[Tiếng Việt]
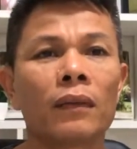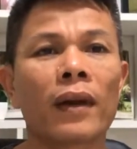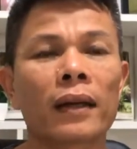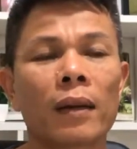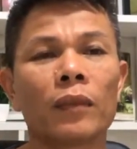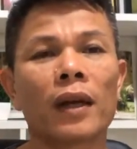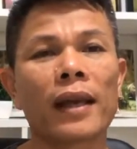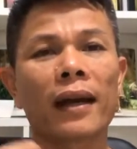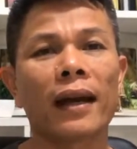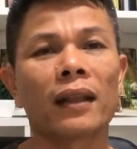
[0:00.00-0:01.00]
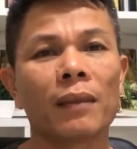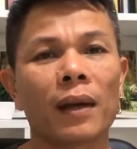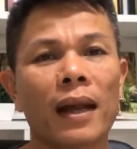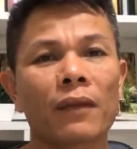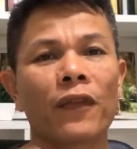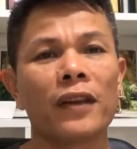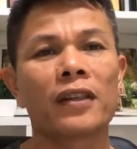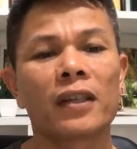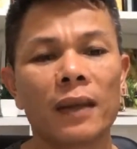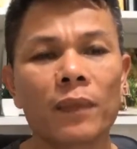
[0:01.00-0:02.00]
và trong thời gian này thì mình đang
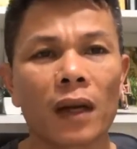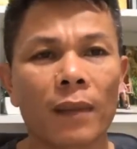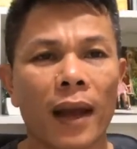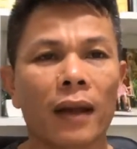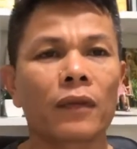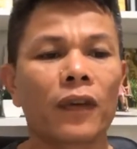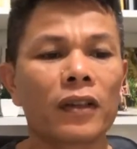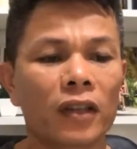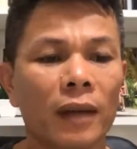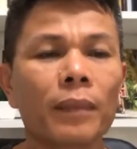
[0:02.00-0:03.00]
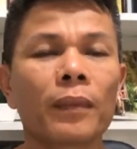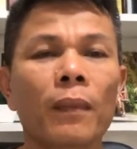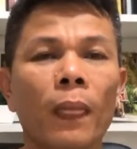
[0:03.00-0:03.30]
free ship cho các bạn free ship